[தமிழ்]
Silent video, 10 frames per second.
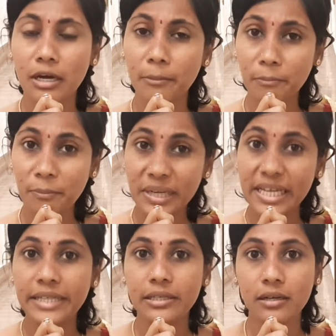
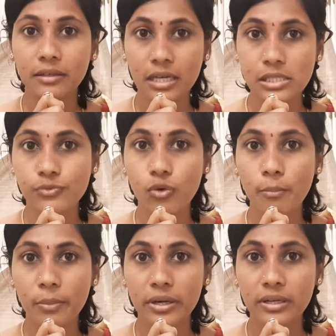கம்ப்ளீட்டாக
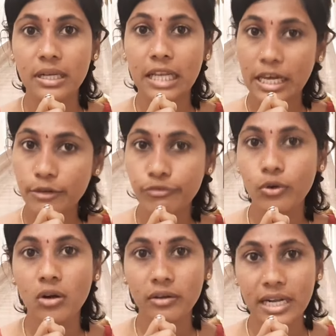டிரான்ஸ்ஃபார்ம் பண்ணுற லைஃப்
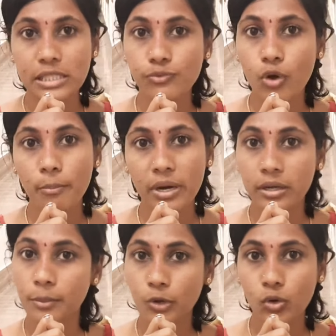லாங் டிரான்ஸ்ஃபார்ம்
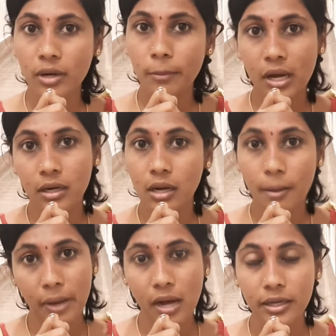பண்ணுற ப்ரோக்ராமாக
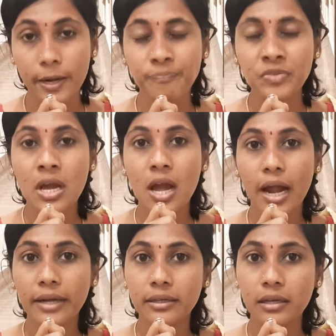நான் பார்க்குறேன்
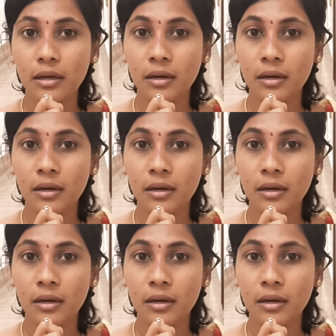அண்ட்